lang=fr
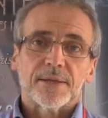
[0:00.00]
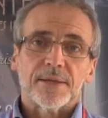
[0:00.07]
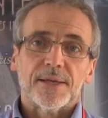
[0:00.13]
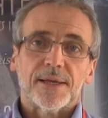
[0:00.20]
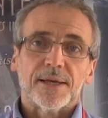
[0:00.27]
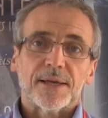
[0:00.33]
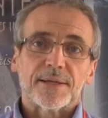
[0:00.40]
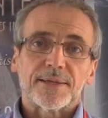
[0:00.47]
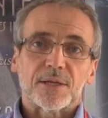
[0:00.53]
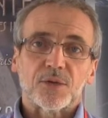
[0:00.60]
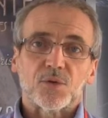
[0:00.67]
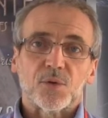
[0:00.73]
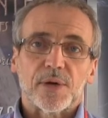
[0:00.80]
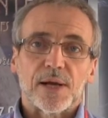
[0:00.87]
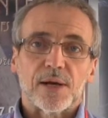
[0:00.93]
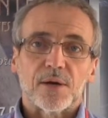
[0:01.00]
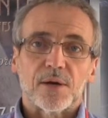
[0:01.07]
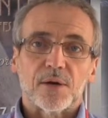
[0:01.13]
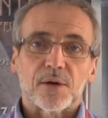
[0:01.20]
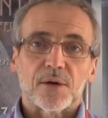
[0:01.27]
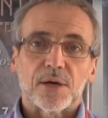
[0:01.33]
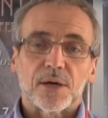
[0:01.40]
des actuelles
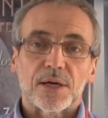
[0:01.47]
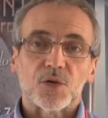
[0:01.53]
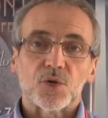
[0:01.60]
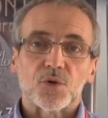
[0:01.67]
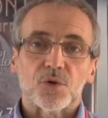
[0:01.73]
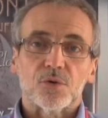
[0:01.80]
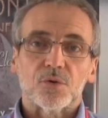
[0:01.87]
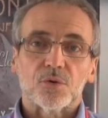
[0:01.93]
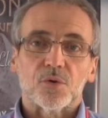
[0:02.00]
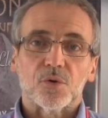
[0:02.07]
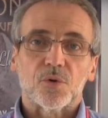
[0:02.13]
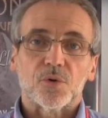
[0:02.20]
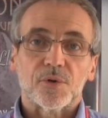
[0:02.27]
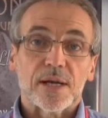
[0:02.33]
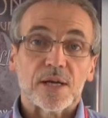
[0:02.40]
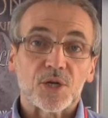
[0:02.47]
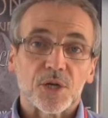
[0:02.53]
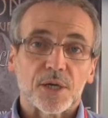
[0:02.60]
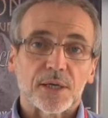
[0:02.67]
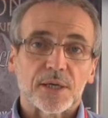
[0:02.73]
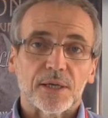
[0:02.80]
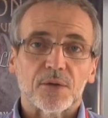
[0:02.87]
euh, régions euh,
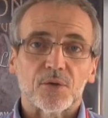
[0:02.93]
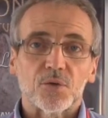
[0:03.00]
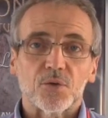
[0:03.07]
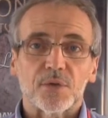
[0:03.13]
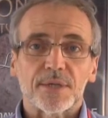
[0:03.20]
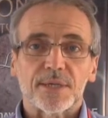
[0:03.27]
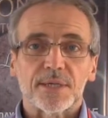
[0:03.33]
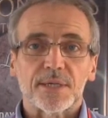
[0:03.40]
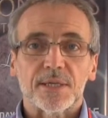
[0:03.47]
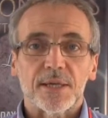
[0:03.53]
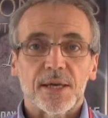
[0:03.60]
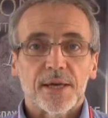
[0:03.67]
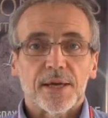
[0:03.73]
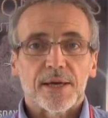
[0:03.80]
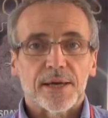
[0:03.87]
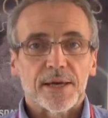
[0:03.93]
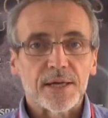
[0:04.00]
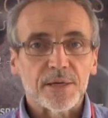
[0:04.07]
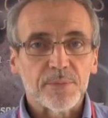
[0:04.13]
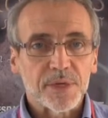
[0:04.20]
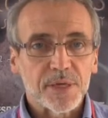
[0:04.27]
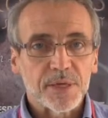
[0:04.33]
d'Algérie, Tunisie et
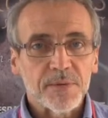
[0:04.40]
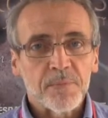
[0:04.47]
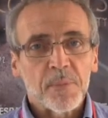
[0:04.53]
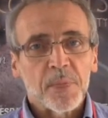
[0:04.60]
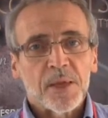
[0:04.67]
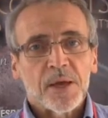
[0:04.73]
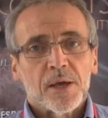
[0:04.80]
Libye.